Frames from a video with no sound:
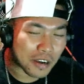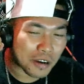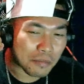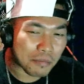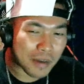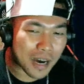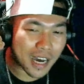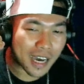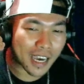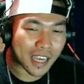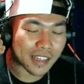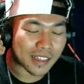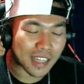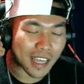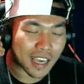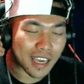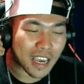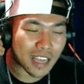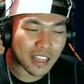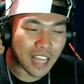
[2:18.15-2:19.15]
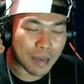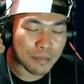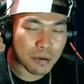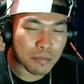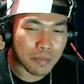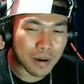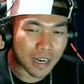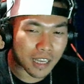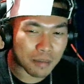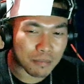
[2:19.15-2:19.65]
Bakit? Nakikita mo
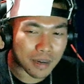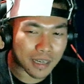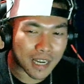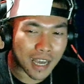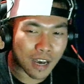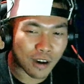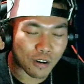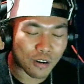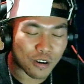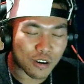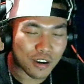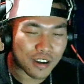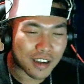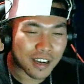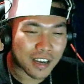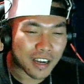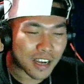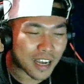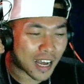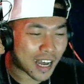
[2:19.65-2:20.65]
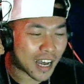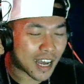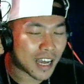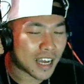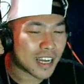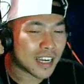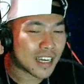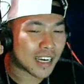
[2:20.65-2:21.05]
bang iba na ako? Ha?